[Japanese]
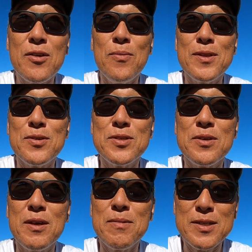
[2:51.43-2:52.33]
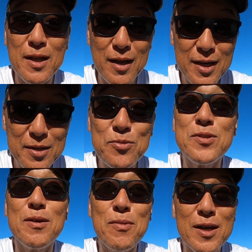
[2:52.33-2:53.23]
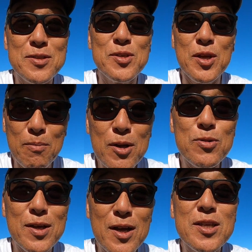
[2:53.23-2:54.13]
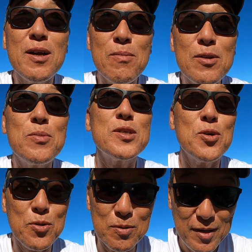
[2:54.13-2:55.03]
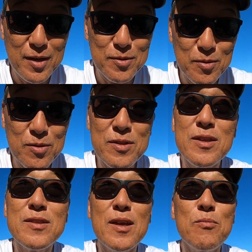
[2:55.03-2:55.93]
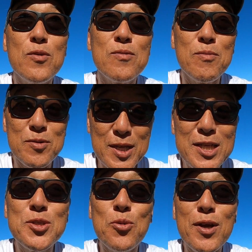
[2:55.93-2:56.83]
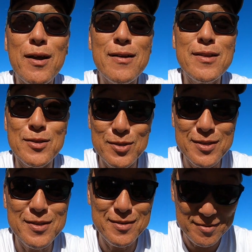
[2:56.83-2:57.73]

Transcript: コメントしてくれましたありがとうございます頑張お互いに頑張りましょうあの全然もうもう青春これからです、